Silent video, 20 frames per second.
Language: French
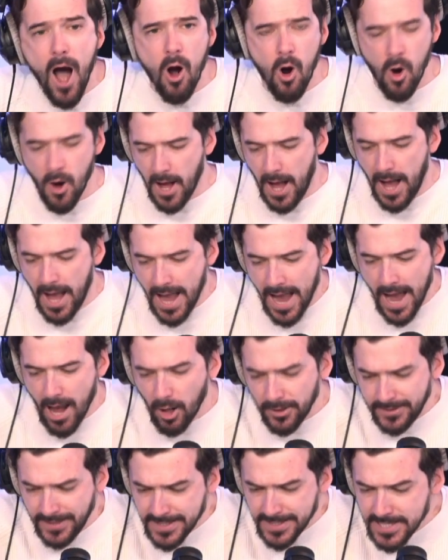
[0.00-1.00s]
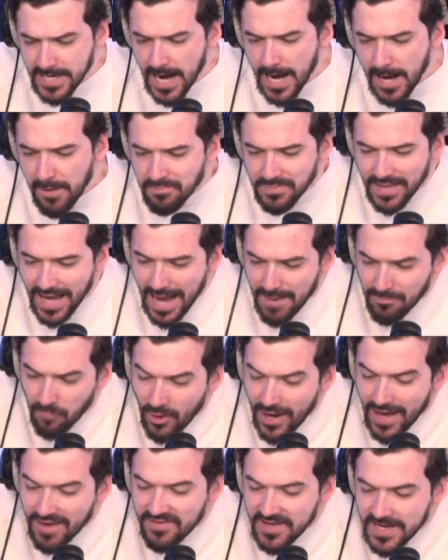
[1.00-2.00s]
Oh Alors déjà,
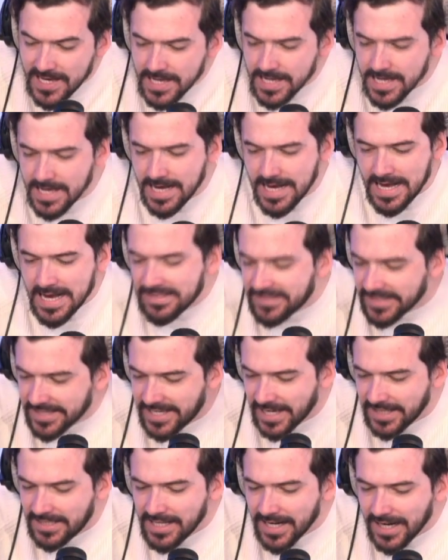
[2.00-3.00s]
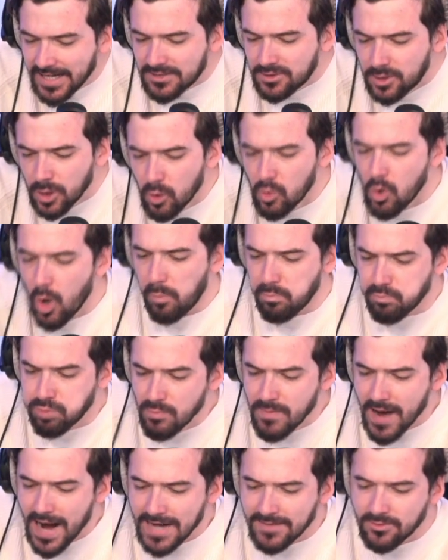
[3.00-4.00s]
mon avis c'est qu'il y a des restos où leurs
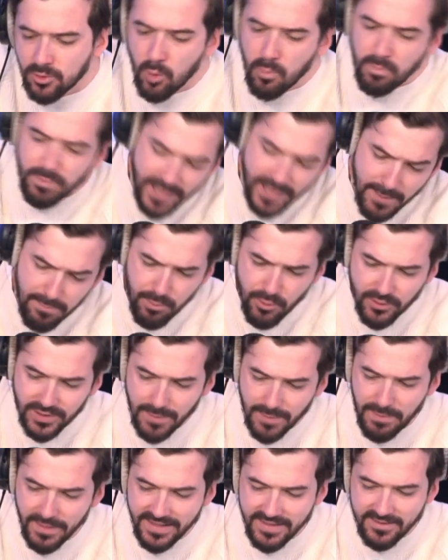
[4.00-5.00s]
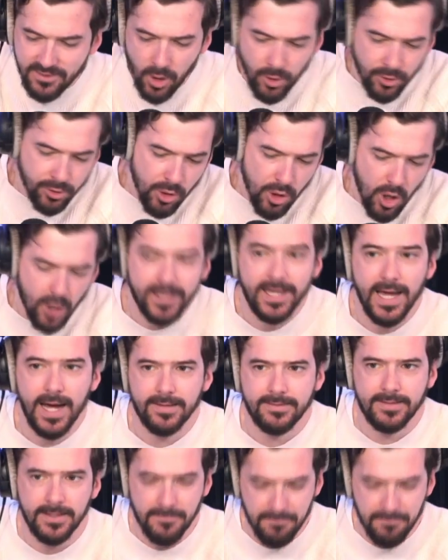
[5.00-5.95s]
poubelles sont bien plus appétissantes que leurs cartes.